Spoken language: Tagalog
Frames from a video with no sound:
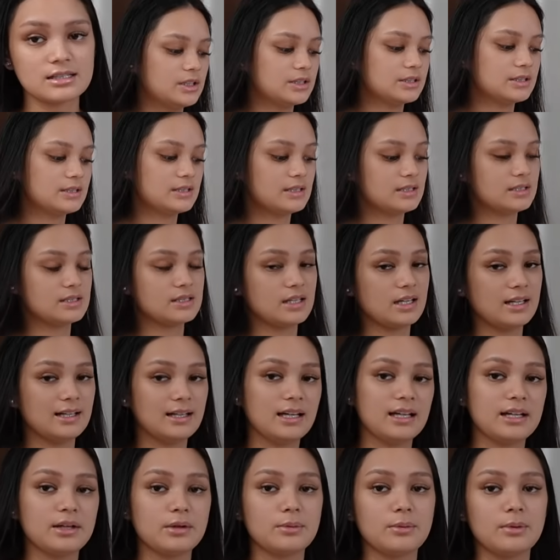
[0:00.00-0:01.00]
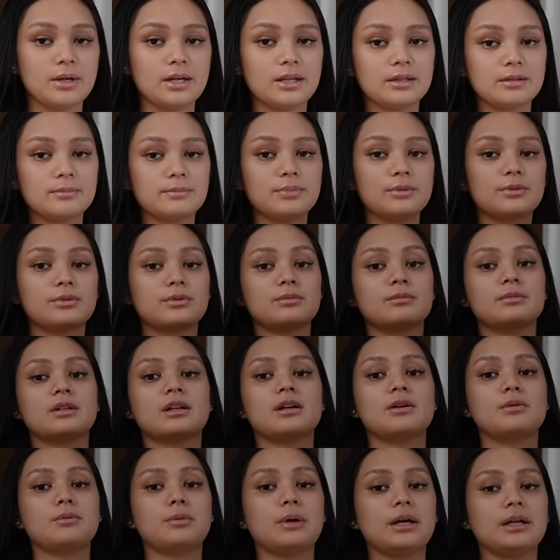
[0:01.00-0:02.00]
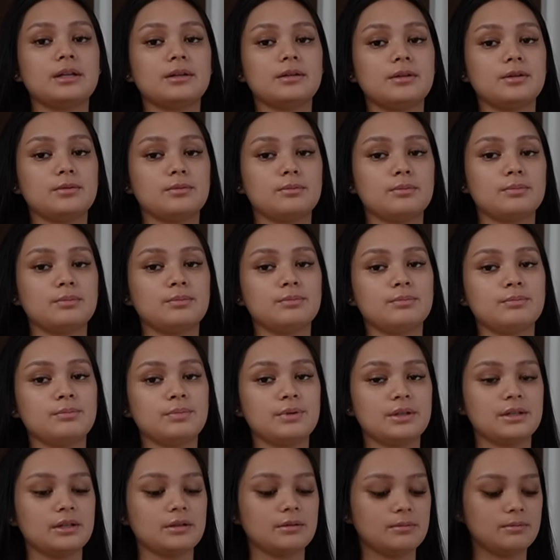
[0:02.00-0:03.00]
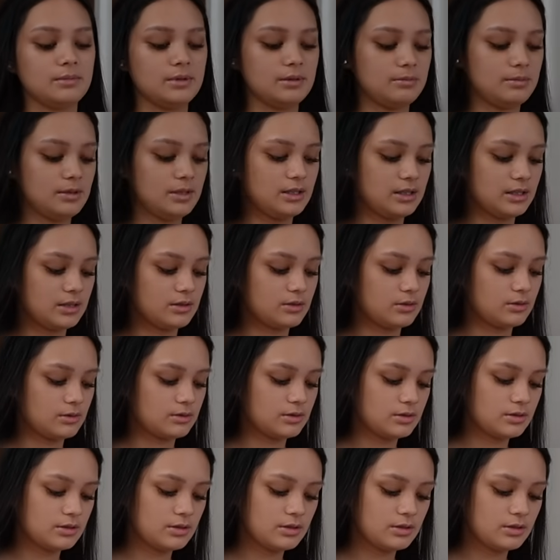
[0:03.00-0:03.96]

But since I like white, puro mga white yung pinagbibili ko.